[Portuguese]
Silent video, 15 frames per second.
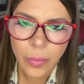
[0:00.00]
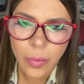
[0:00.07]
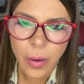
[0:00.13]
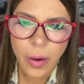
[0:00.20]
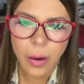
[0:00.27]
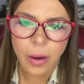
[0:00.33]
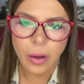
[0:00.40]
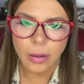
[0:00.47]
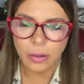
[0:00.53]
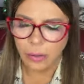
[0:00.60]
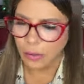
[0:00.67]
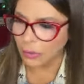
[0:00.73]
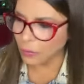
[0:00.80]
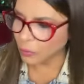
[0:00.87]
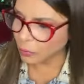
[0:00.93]
Ó,
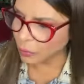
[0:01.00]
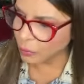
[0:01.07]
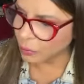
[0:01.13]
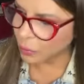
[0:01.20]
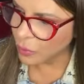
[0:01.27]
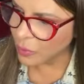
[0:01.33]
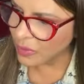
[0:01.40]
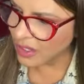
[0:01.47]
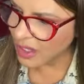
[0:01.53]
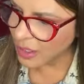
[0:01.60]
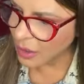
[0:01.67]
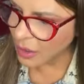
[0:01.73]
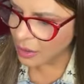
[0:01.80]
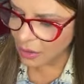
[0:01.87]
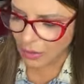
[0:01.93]
do Curumim.
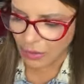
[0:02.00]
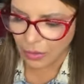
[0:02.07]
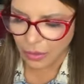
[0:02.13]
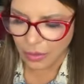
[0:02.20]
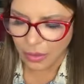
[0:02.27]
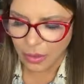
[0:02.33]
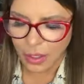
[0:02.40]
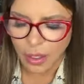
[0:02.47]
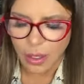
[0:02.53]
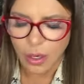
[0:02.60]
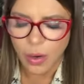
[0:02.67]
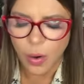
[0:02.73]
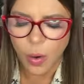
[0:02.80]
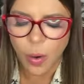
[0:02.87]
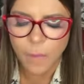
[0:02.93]
Olha a alegria do
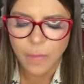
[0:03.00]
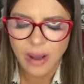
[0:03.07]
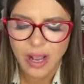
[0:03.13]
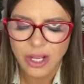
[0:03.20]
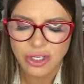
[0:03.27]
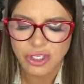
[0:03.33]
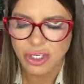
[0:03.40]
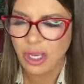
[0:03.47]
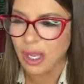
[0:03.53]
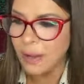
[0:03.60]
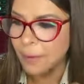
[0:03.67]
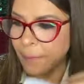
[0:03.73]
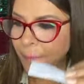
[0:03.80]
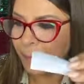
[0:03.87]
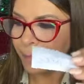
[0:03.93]
Curumim. Romântica.
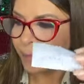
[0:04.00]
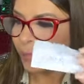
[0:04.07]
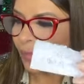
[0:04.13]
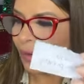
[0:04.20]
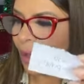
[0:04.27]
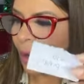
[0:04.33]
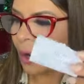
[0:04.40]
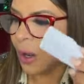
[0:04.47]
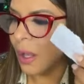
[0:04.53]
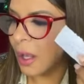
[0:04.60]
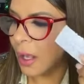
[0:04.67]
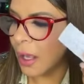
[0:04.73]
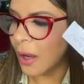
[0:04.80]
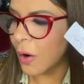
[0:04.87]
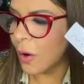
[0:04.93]

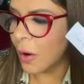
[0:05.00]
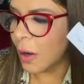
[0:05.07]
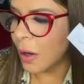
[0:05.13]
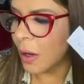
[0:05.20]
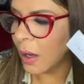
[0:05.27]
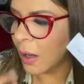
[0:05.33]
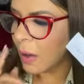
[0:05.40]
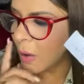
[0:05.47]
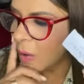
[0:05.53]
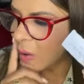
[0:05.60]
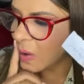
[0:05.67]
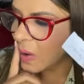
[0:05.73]
Romântica, é, não ó, tem jeito.